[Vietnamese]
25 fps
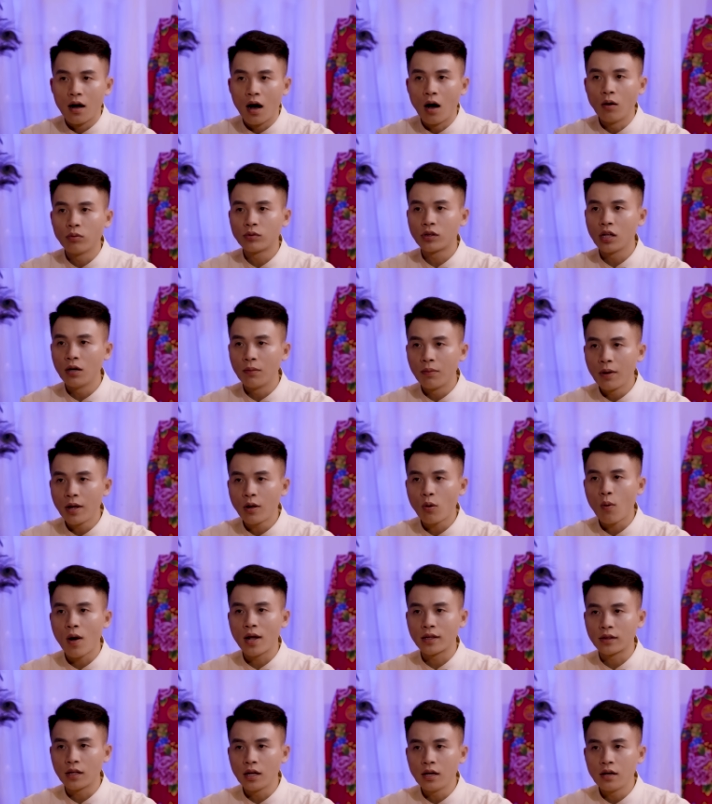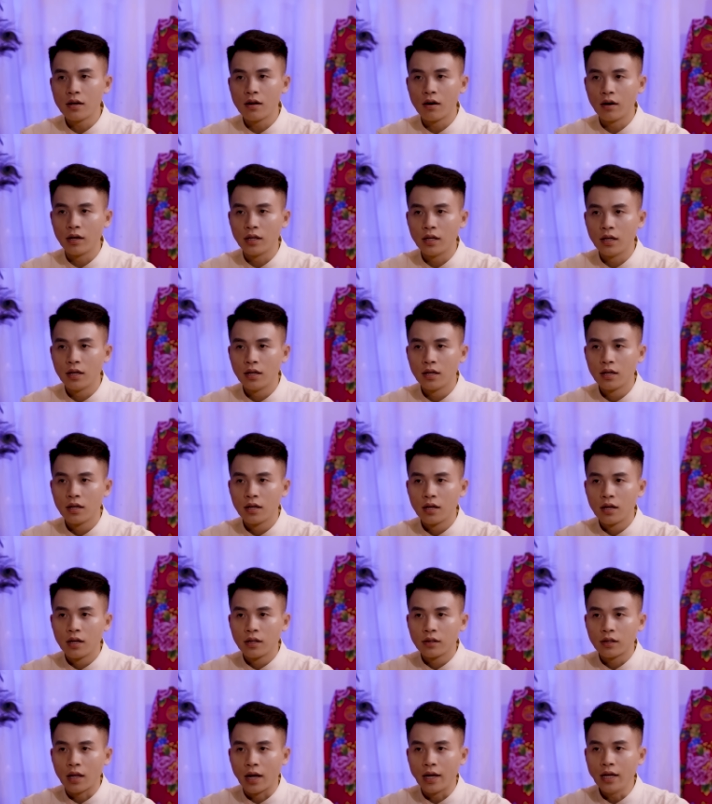Ông Tư mới qua tới nơi,
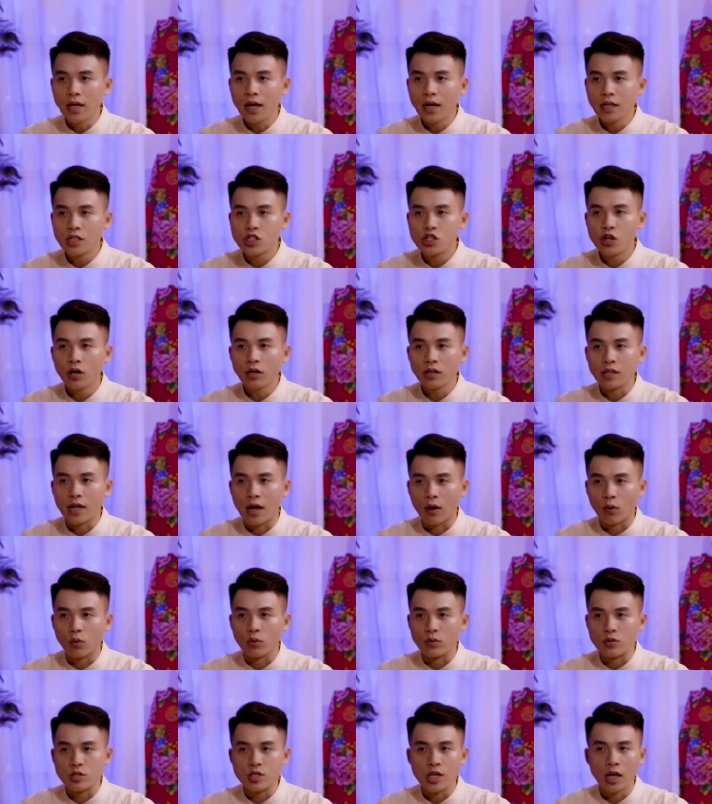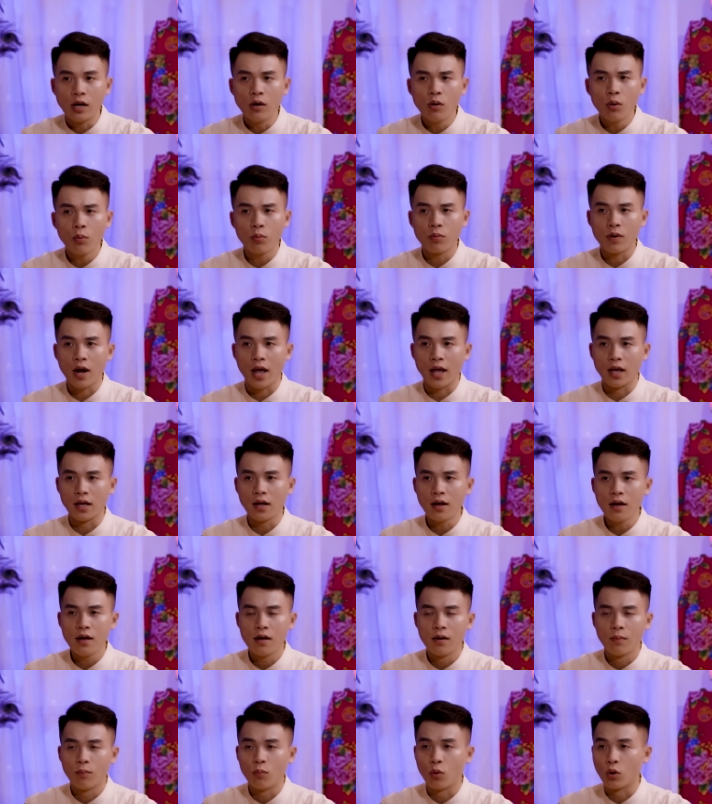thấy trước nhà cụ Chín lúc này
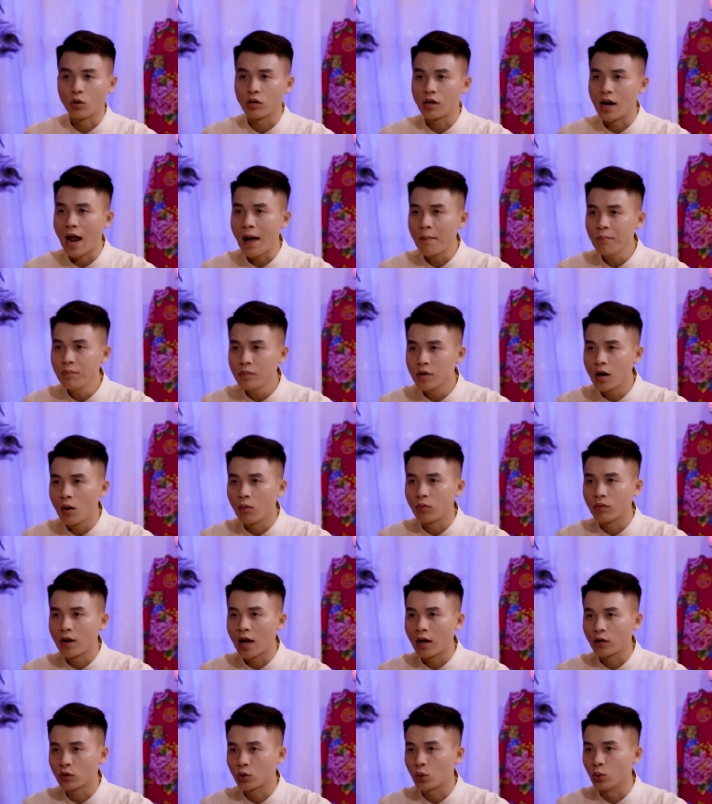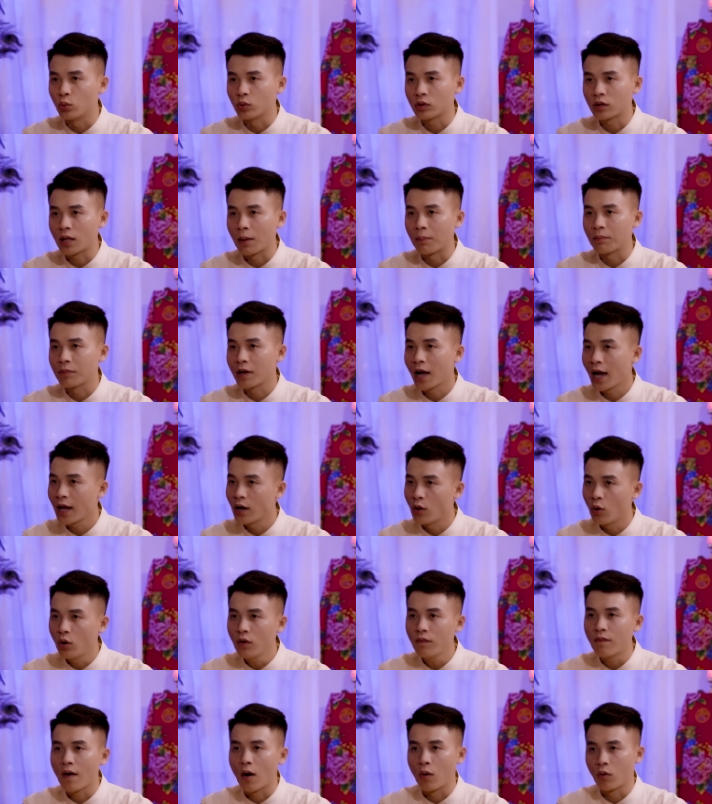một đám đông đang tụ tập ngay
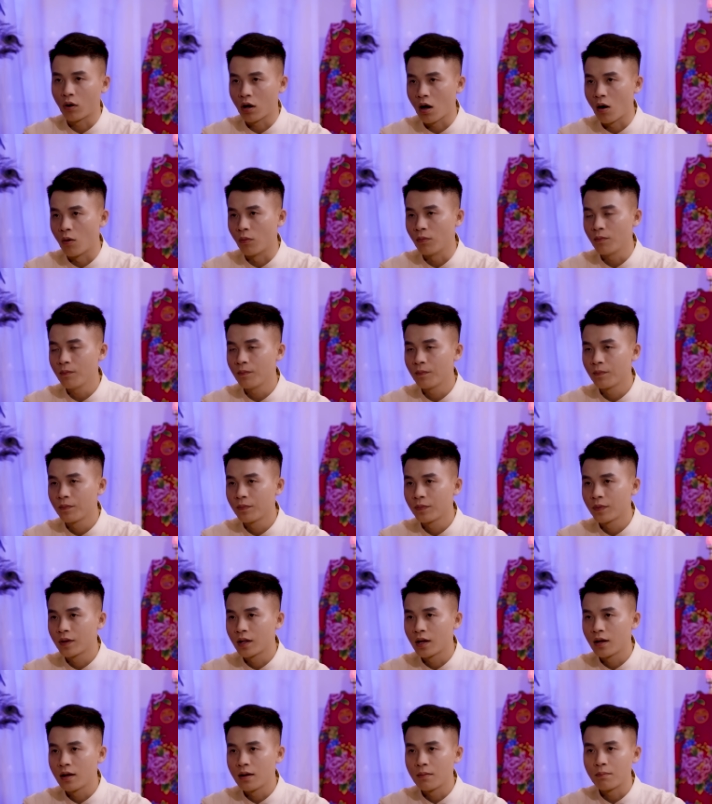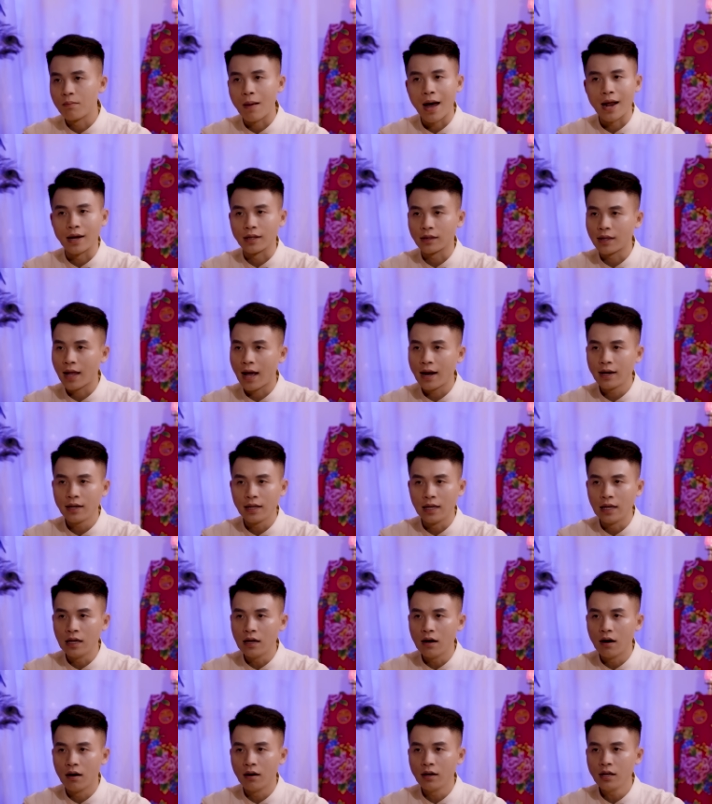lối vào cổng. Bà tán
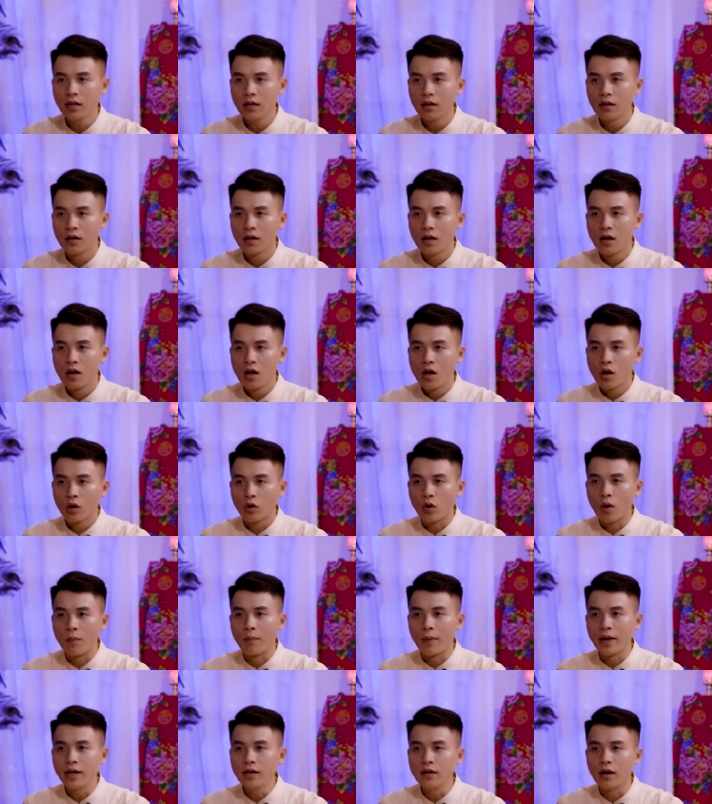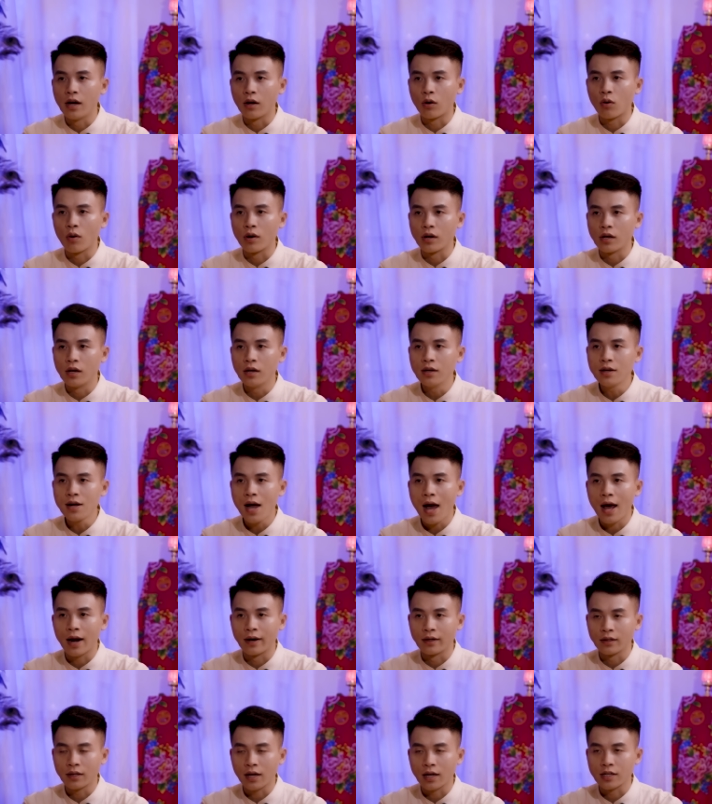ý ới, có mấy người còn đứng
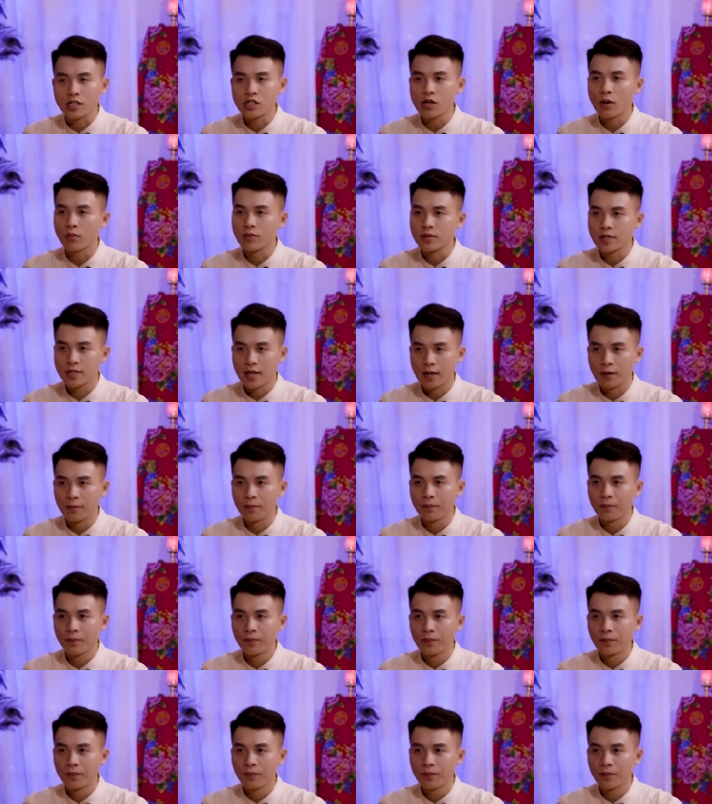hẳn cả trong sân.